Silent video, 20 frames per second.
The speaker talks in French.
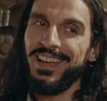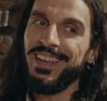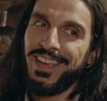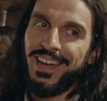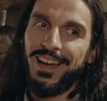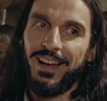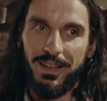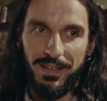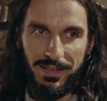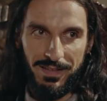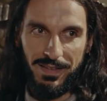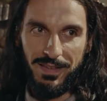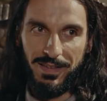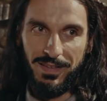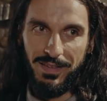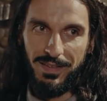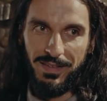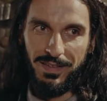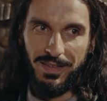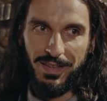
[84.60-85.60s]
ringard.
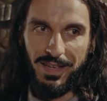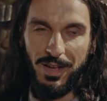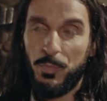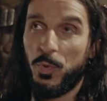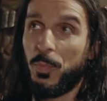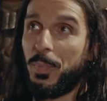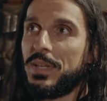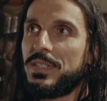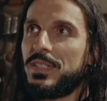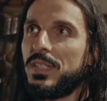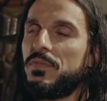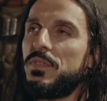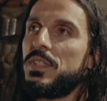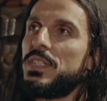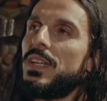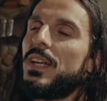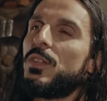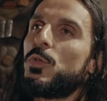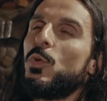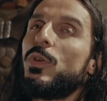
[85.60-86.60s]
Hein, on peut pas essayer de
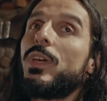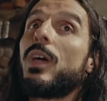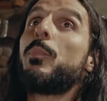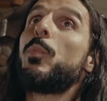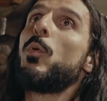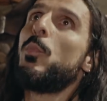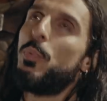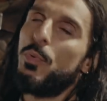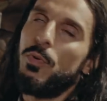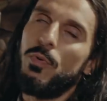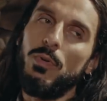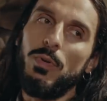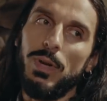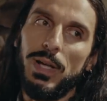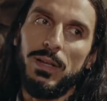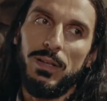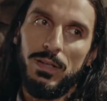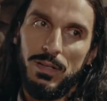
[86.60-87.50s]
viser un truc un peu plus haut là